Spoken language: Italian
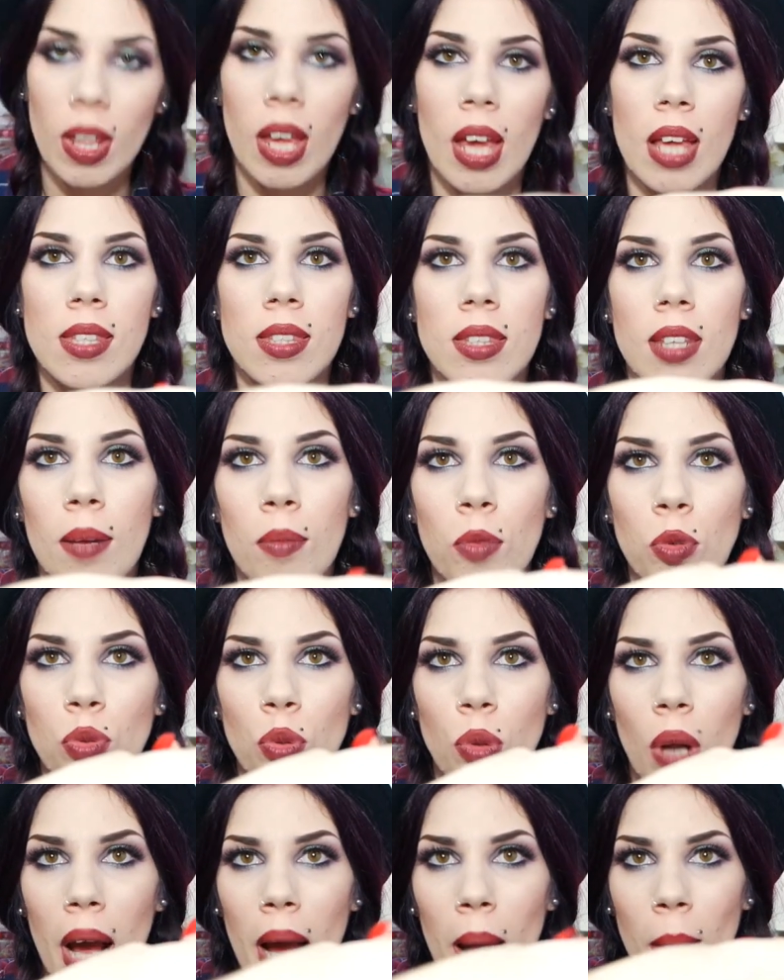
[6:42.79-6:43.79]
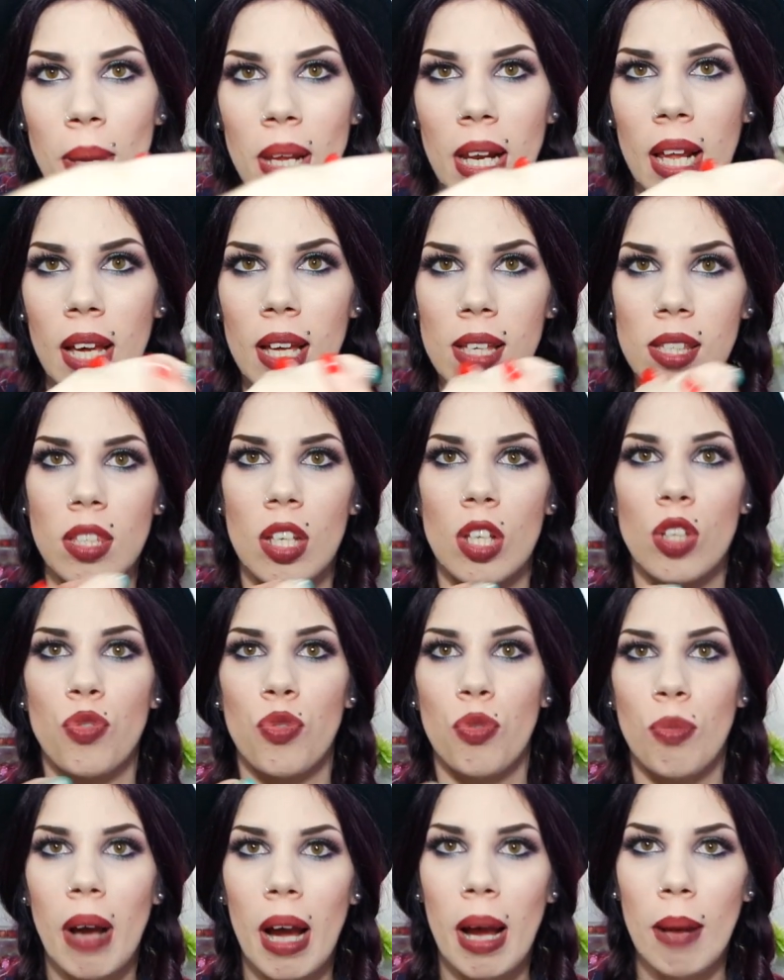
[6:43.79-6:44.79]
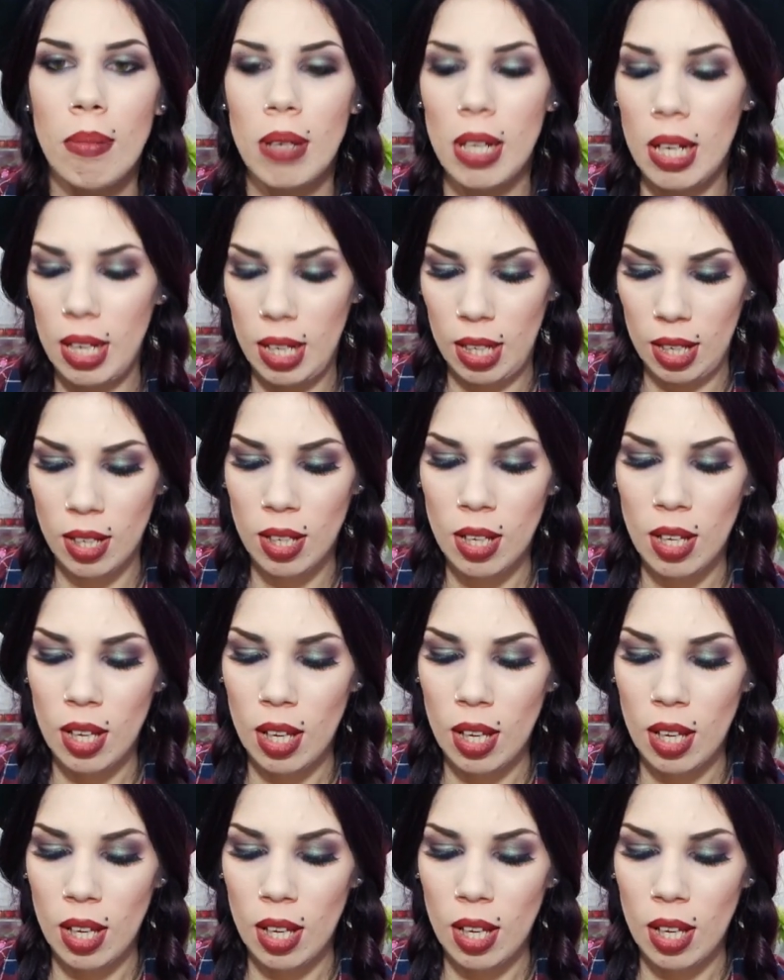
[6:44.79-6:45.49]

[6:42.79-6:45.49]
è stramodulabile, strasfumabile,